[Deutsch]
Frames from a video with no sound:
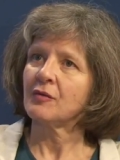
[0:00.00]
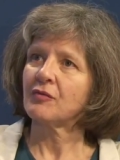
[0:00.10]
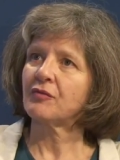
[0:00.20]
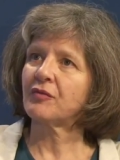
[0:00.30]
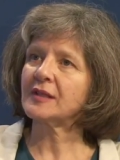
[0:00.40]

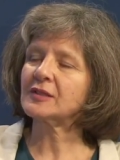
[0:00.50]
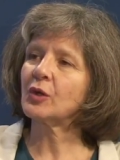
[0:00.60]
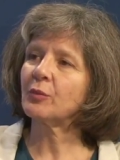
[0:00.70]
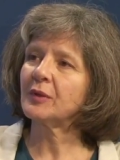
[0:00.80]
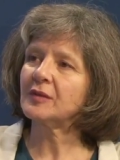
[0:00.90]
fass
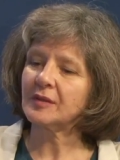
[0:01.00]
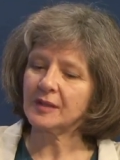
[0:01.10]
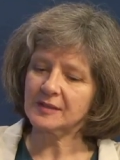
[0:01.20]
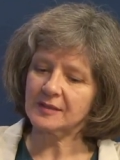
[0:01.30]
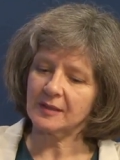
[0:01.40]
doch bitte
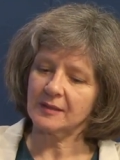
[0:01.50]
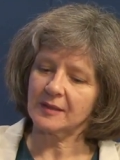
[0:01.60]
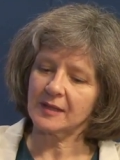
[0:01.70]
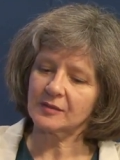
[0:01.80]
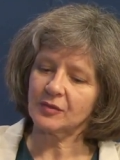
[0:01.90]
jetzt
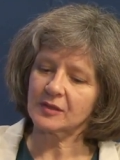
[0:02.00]
das,